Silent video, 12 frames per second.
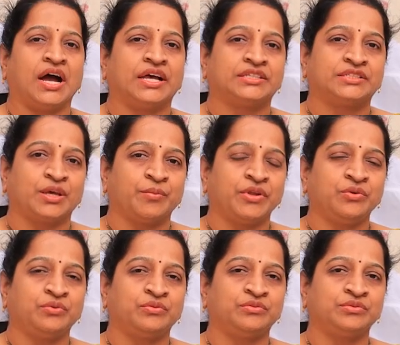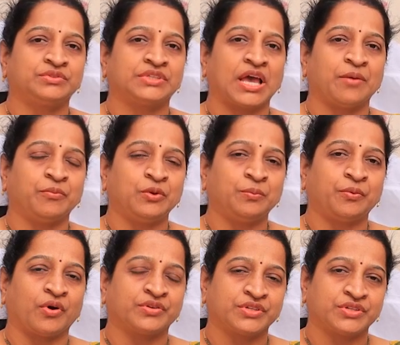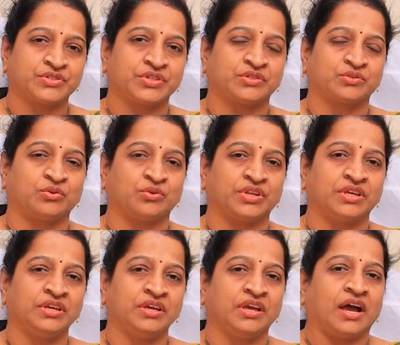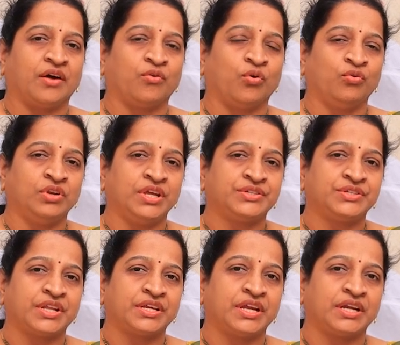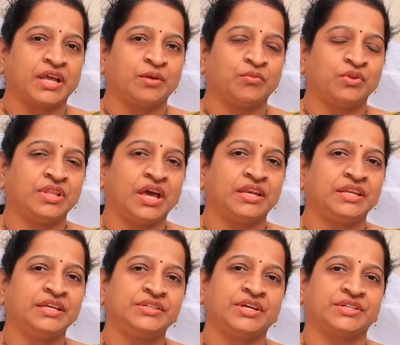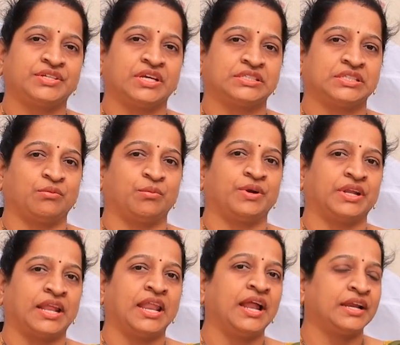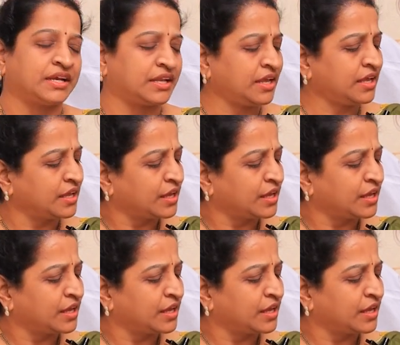ఆ సెమెన్ శాంపుల్ ప్రాసెస్ చేసుకొని ఆ ఓవులేషన్ అయ్యే టైంలో దాన్ని ఇంజెక్ట్ చేస్తాం అనమాట ఎలా అంటే